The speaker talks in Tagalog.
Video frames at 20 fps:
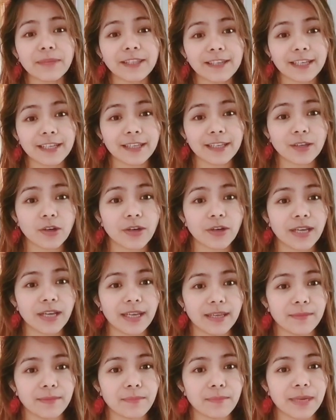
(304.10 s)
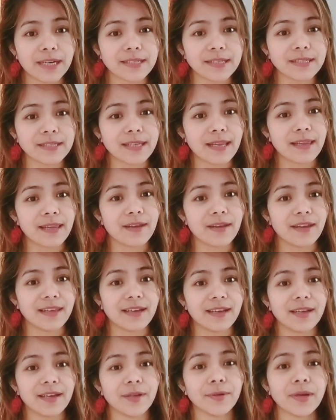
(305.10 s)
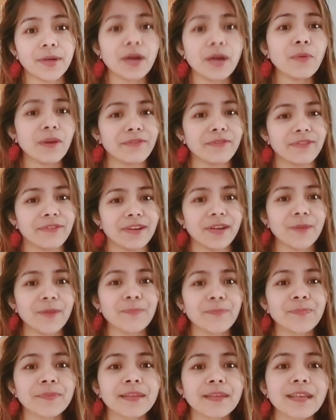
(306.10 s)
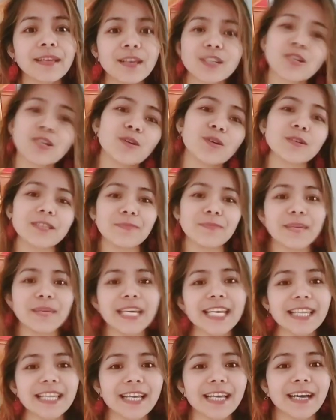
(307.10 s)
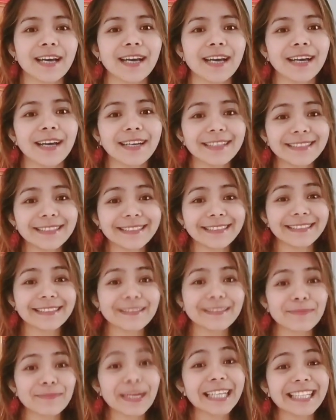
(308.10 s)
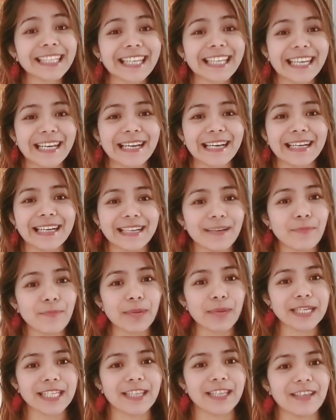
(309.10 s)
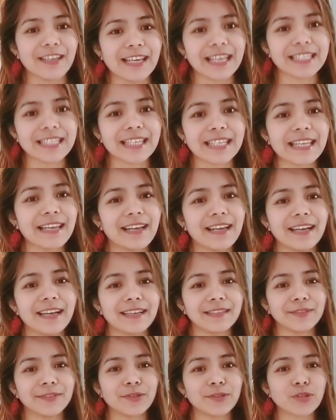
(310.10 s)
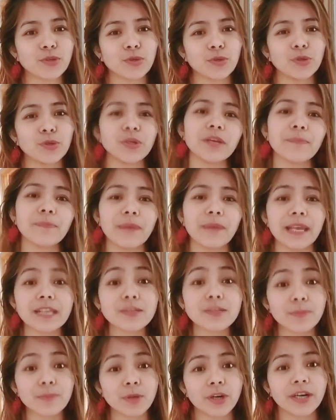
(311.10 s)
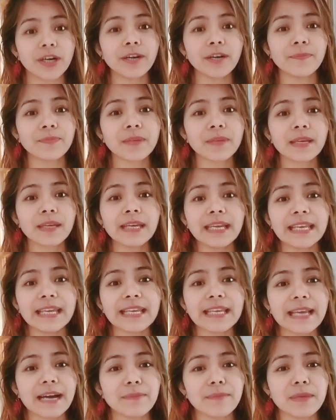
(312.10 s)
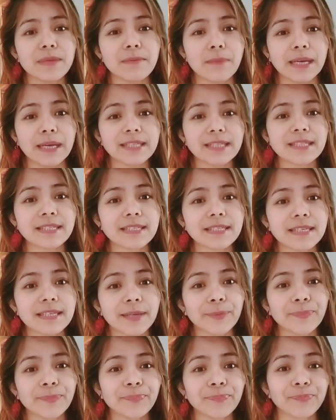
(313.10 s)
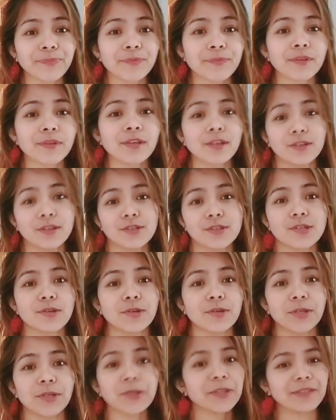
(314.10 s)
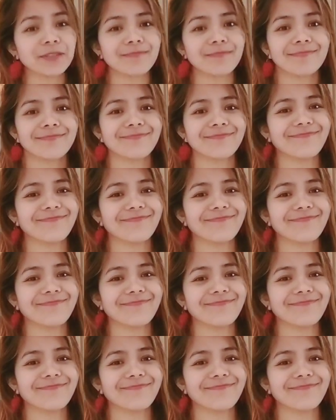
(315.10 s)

Madrid or in Barcelona. However, gusto kong sabihin na maganda rin ang Barcelona kasi talagang gusto kong i-explore in the coming months. So, yun.